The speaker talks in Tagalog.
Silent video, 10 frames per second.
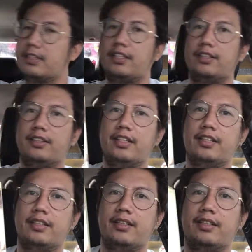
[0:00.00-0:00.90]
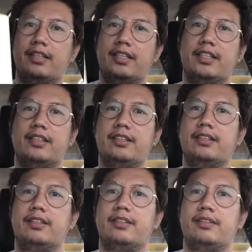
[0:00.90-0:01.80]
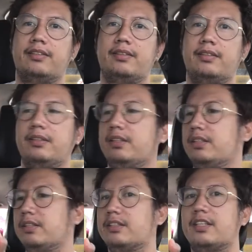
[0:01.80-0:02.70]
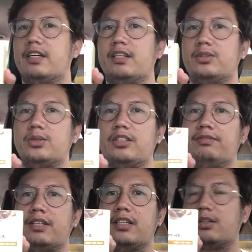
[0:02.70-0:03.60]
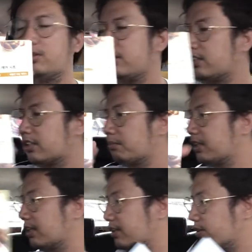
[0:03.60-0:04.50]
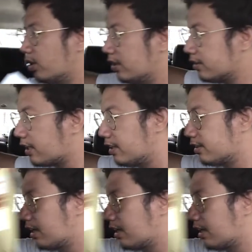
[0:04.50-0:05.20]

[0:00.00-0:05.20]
eto din oh ayan sa duty free ko din siya binili doon 10,000